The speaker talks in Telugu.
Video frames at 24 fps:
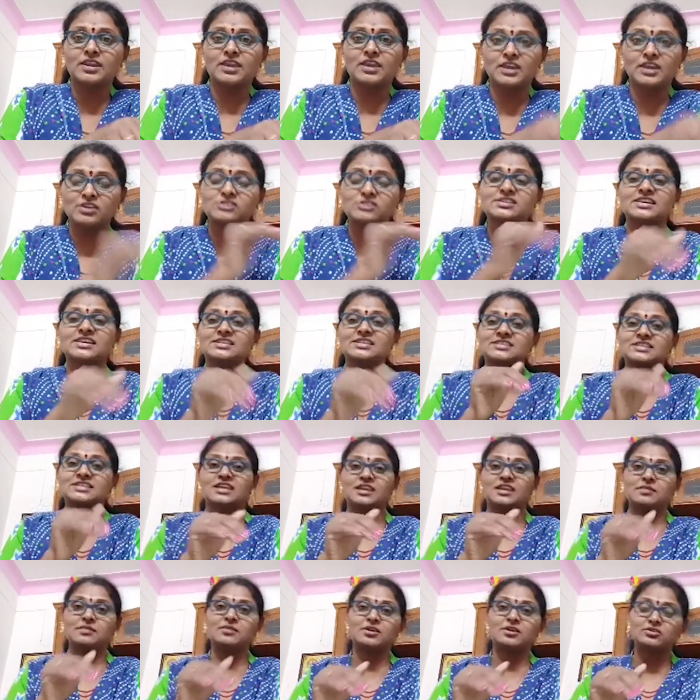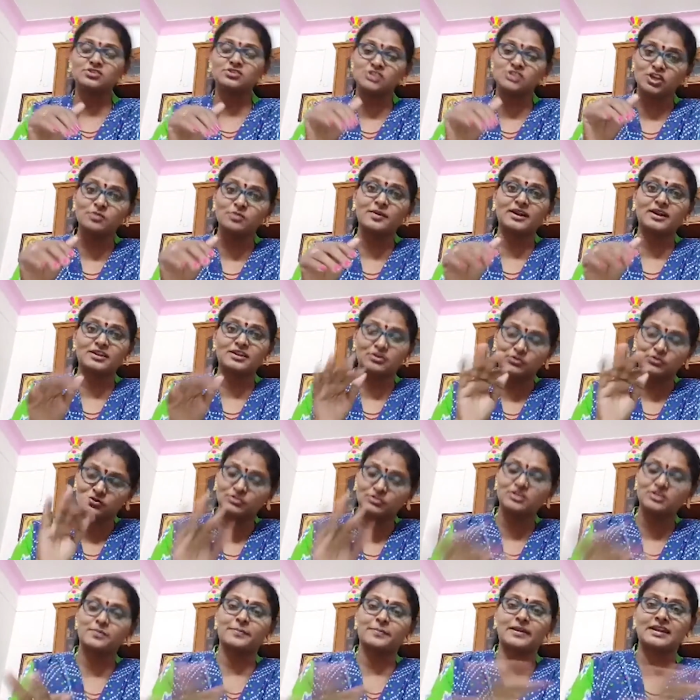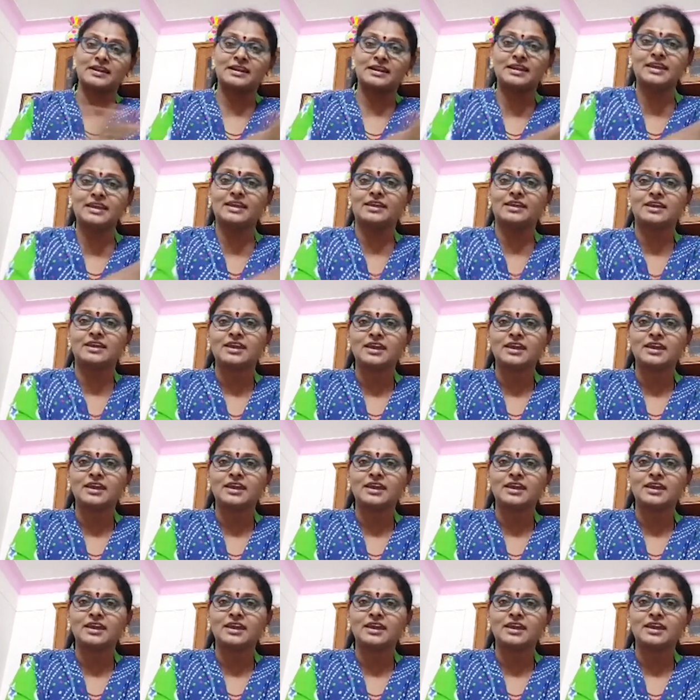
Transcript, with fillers: నేను చేస్తేనే మీకు చెల్లుబాటు అవుతుంది పెళ్ళి